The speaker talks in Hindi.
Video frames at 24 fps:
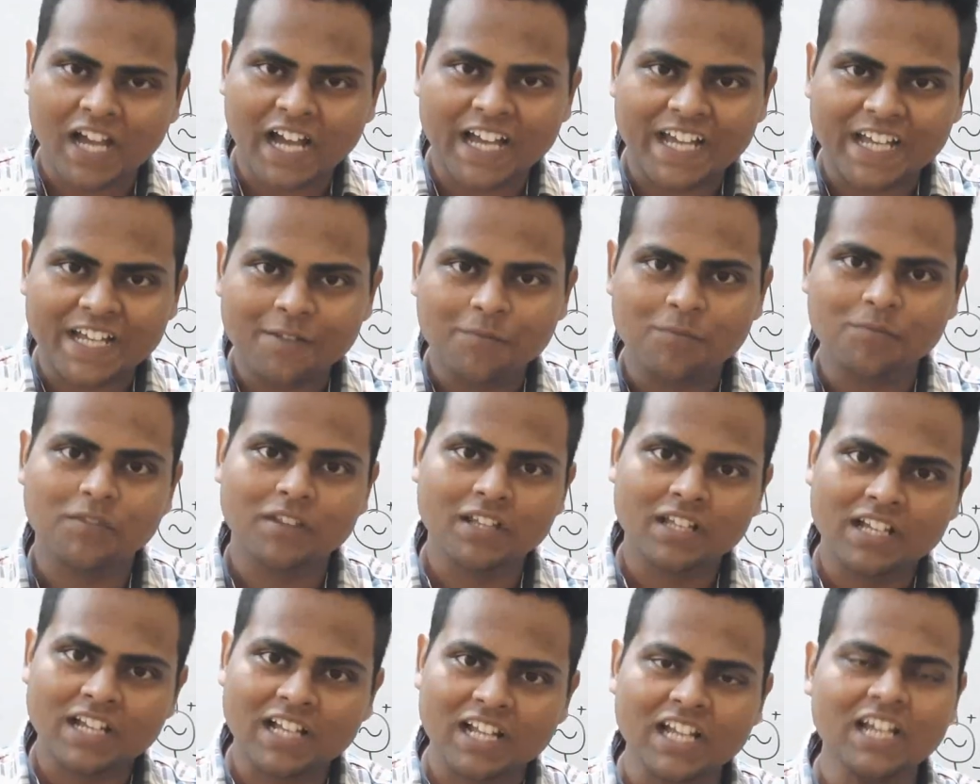आए
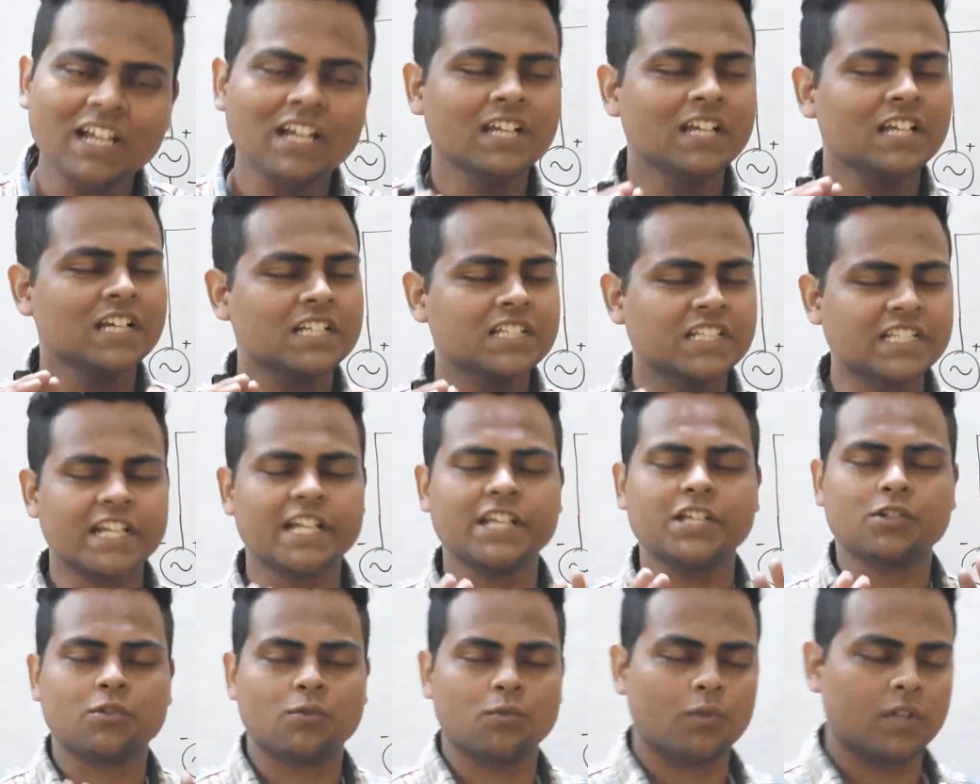क्लियर
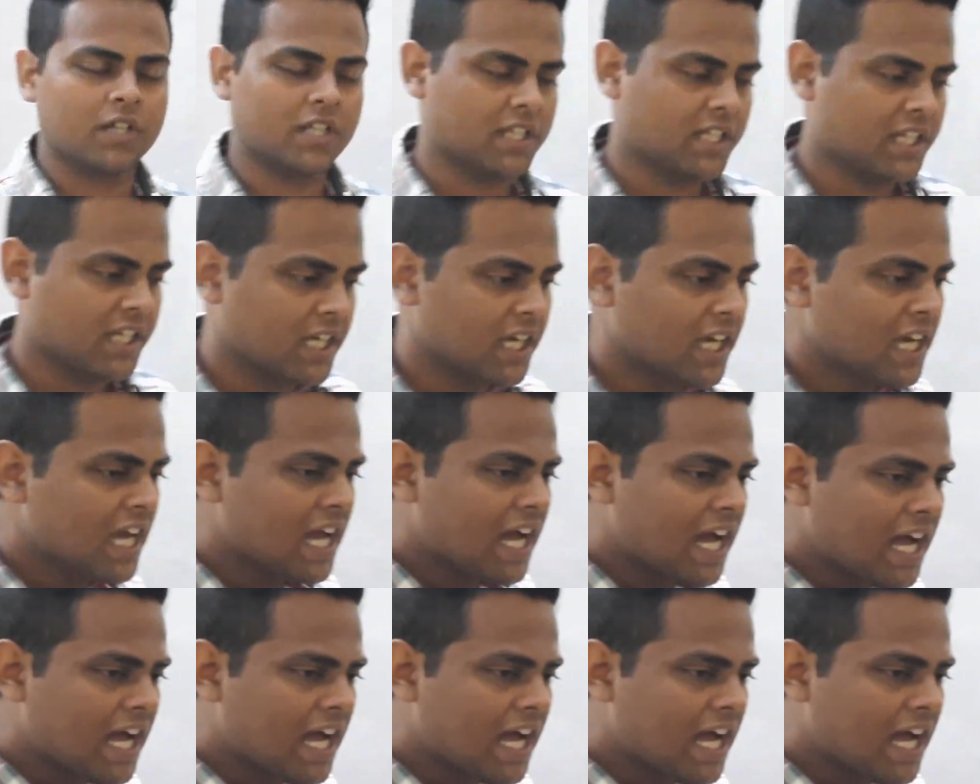चलिए शुरू करते हैं